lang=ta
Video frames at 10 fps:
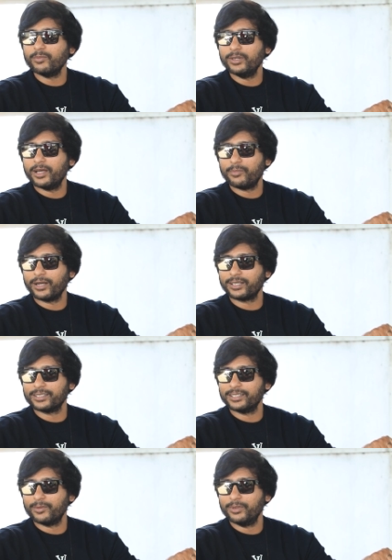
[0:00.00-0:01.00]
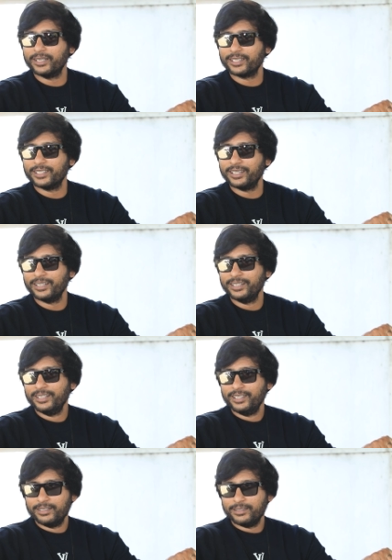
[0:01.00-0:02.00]
ஃபேமிலியாக பார்க்குறது அப்படின்றது
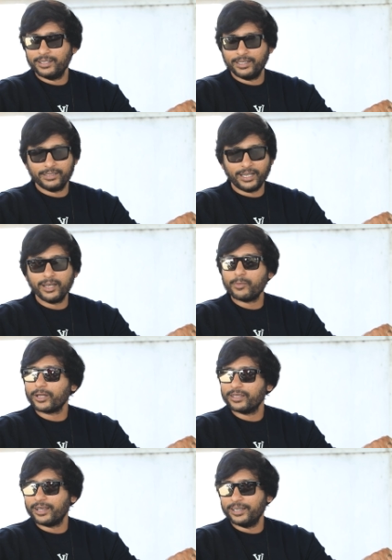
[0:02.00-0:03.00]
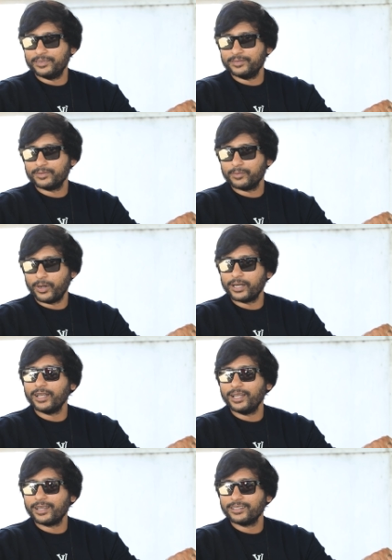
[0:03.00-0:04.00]
நல்ல படம் தான் ஓகே
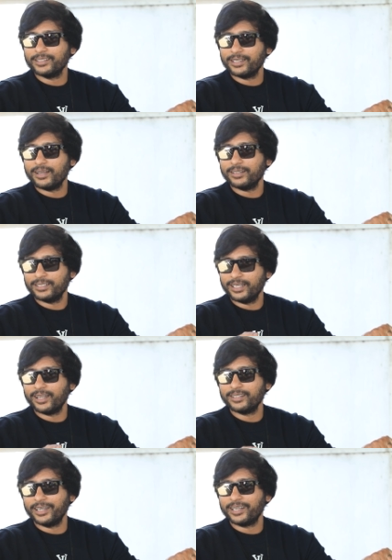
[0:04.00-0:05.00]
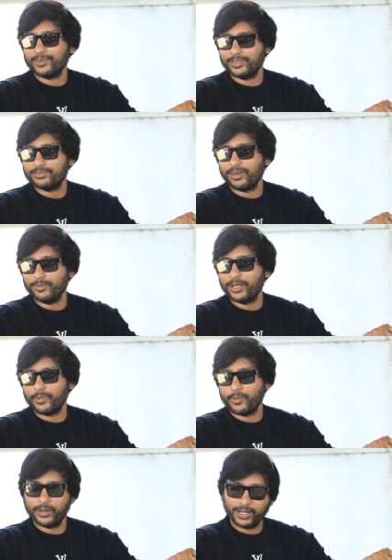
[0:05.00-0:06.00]
படம் நல்லா இருந்ததுன்னா எல்லாரும் தேட்டரில் வந்து ஃபேமிலியாக
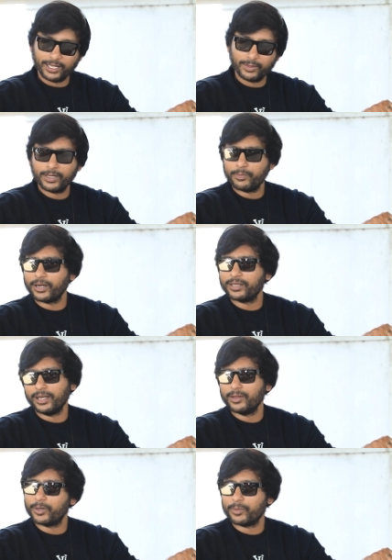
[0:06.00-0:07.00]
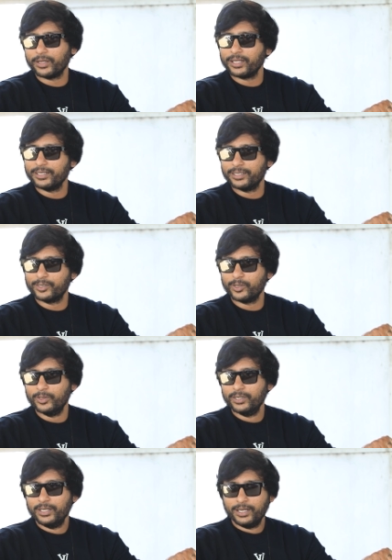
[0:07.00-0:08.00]
பார்ப்பாங்க அந்த மாதிரி படம் நல்ல படமாக தான் இது இருக்கும்
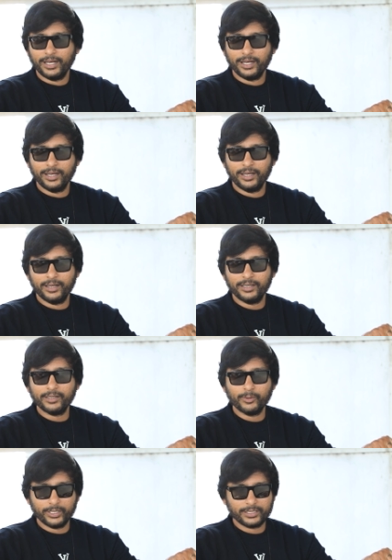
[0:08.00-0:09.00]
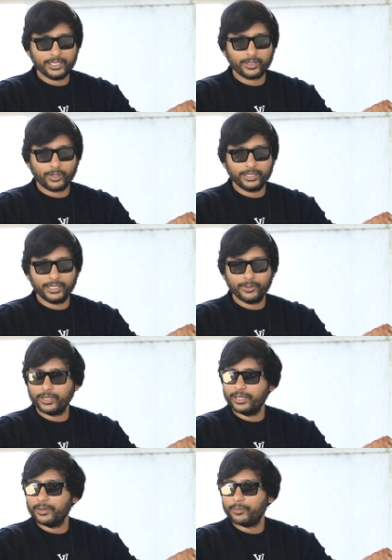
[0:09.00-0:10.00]
ஒரு சின்ன குழந்தை
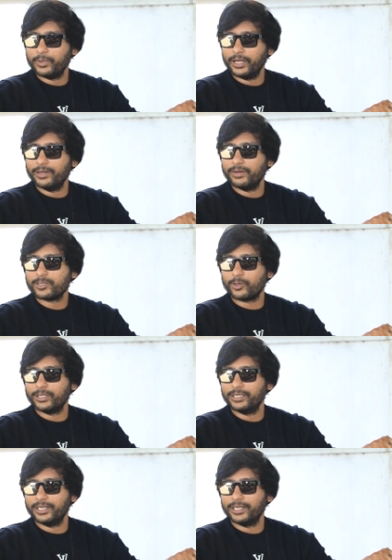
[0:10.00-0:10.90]
ஒரு ஏழு வயசு குழந்தை